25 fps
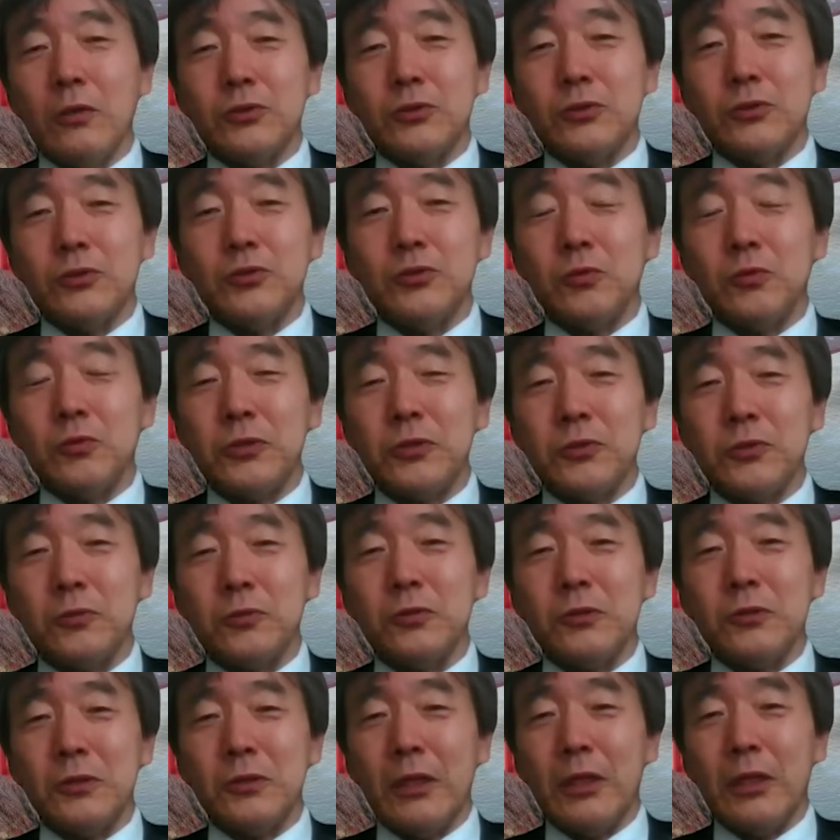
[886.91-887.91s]
重要で
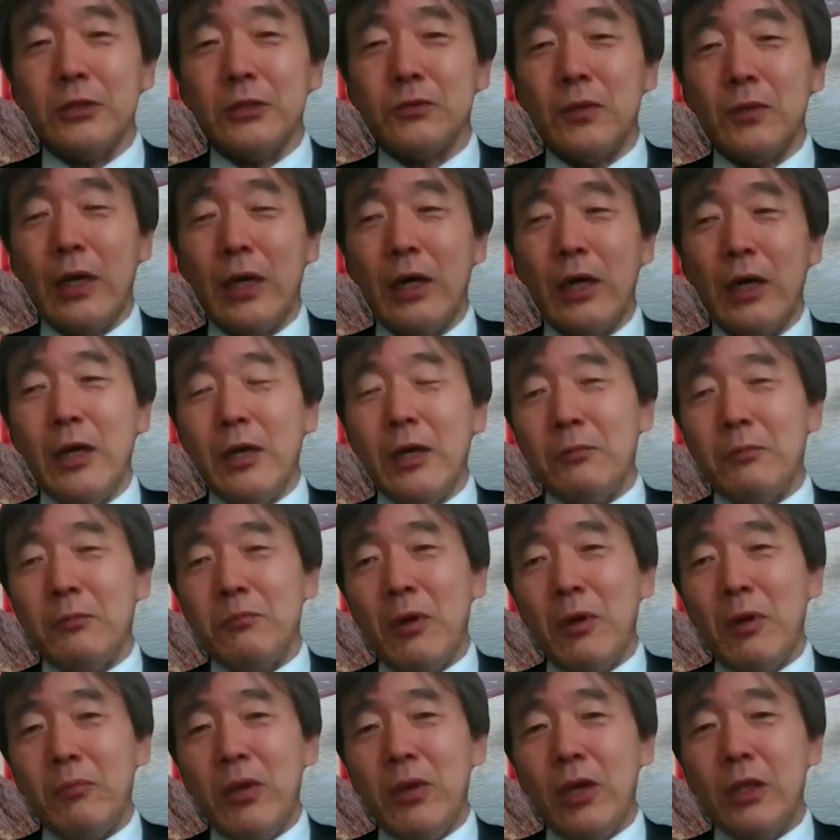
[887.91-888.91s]
しょっていう話は
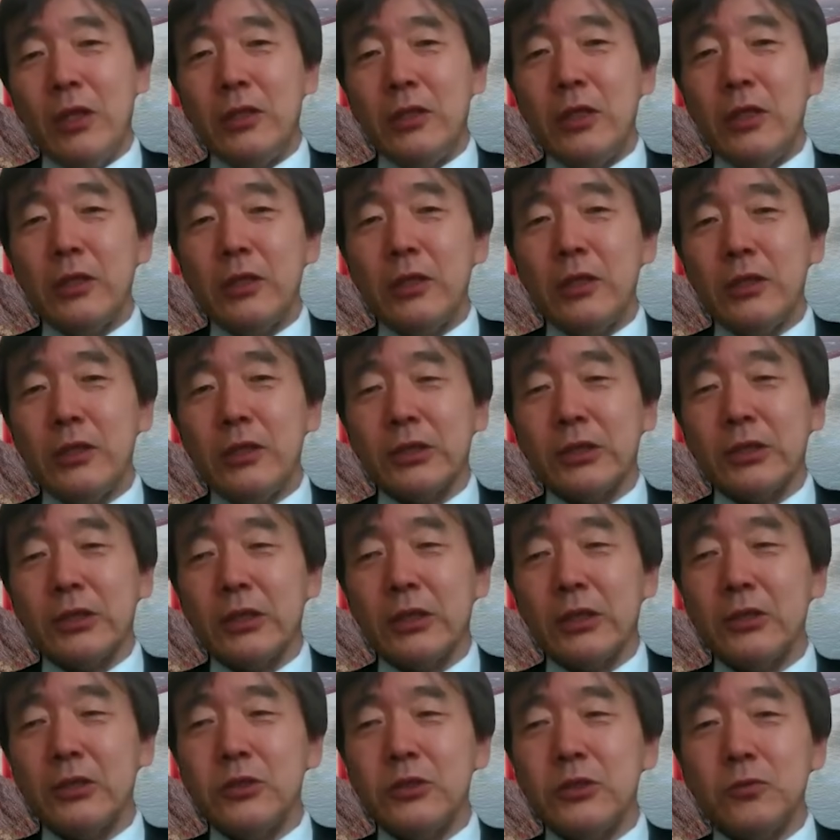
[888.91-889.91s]
まあ、メディアではさ
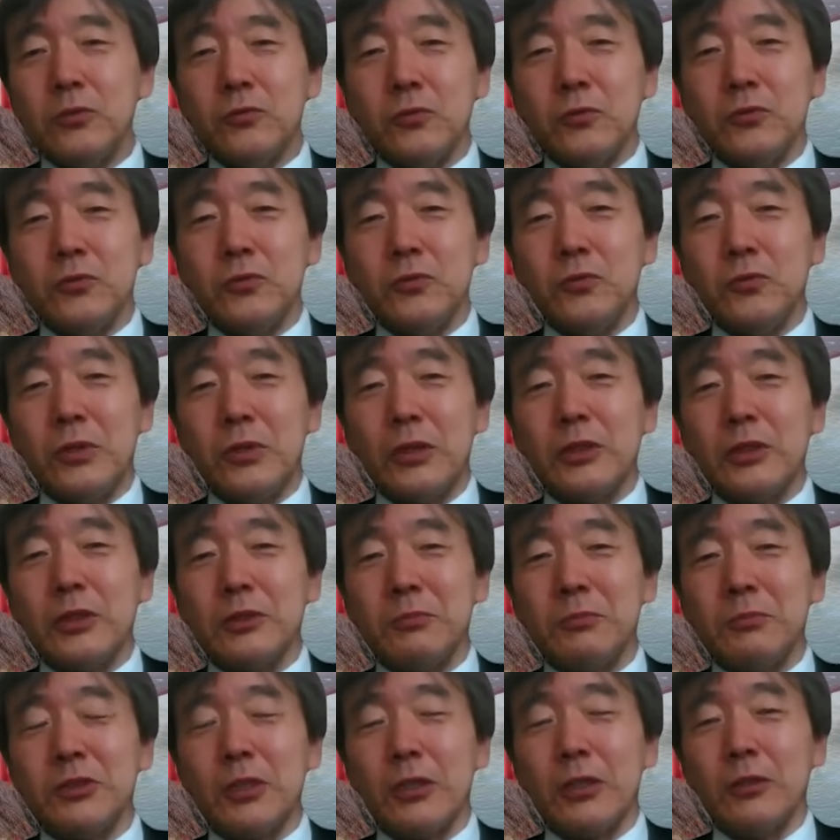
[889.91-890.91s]
すがにちょっと言うようになっ
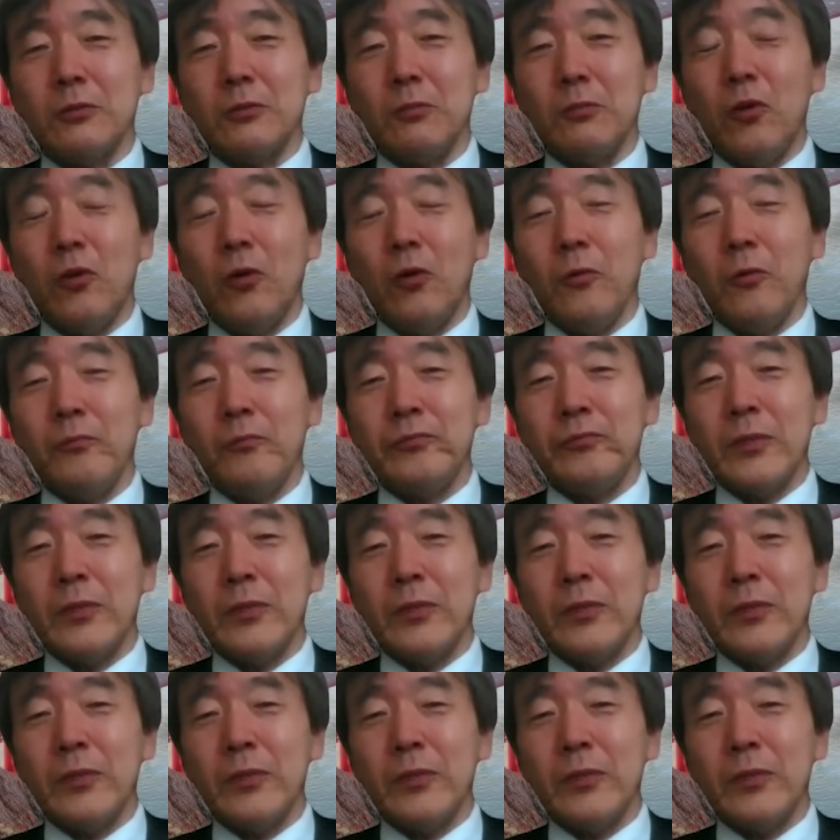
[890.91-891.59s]
てきましたけども、